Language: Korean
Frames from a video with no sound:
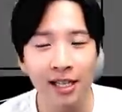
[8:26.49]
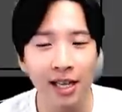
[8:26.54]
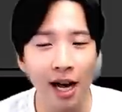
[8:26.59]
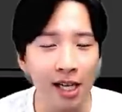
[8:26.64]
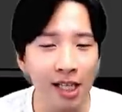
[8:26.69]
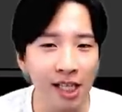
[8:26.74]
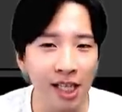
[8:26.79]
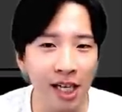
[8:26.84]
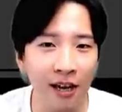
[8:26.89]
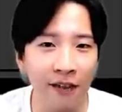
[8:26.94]

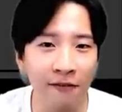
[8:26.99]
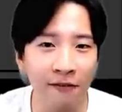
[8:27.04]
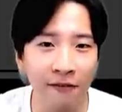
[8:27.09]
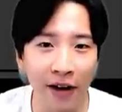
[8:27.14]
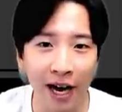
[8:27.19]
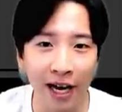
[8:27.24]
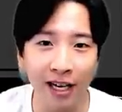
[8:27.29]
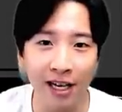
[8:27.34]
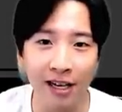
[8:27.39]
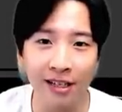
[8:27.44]
삭제한
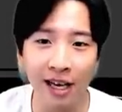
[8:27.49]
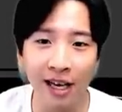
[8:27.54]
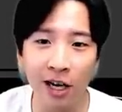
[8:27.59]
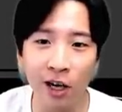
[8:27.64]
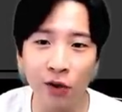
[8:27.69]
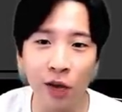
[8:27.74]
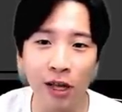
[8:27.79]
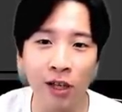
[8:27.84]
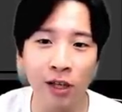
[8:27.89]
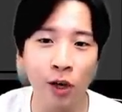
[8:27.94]
파일을
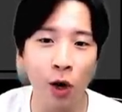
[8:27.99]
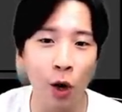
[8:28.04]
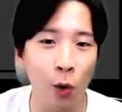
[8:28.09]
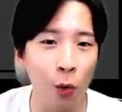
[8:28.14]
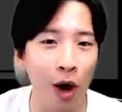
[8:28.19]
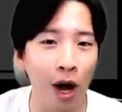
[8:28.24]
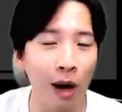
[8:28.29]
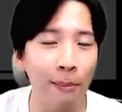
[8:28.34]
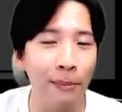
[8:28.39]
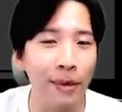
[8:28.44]
살려내는
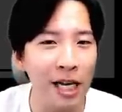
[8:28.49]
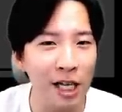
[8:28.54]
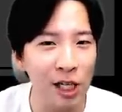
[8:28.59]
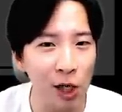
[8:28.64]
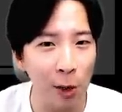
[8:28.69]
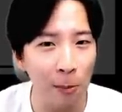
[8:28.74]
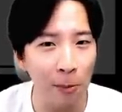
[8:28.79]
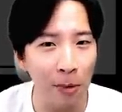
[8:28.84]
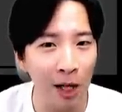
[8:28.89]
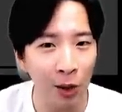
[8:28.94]
것과
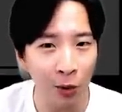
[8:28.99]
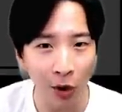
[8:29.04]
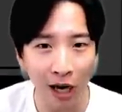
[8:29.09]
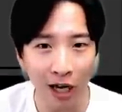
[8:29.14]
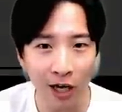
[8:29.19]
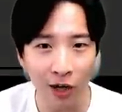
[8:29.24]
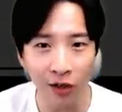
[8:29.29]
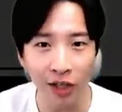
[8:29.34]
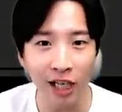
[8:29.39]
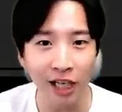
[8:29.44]
밀접한
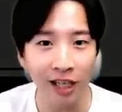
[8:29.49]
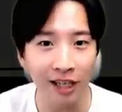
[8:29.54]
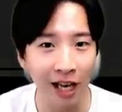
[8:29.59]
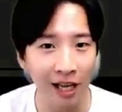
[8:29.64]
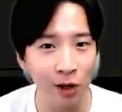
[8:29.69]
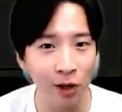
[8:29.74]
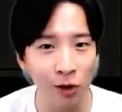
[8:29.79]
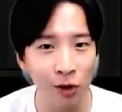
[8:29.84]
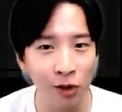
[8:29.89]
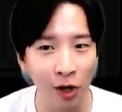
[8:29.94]
관련이
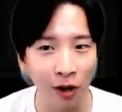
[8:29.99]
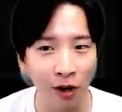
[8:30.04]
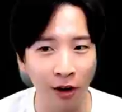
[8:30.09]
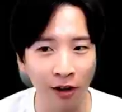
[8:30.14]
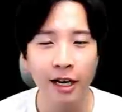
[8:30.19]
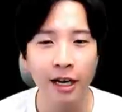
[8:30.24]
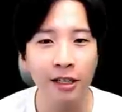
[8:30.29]
있다는 거죠.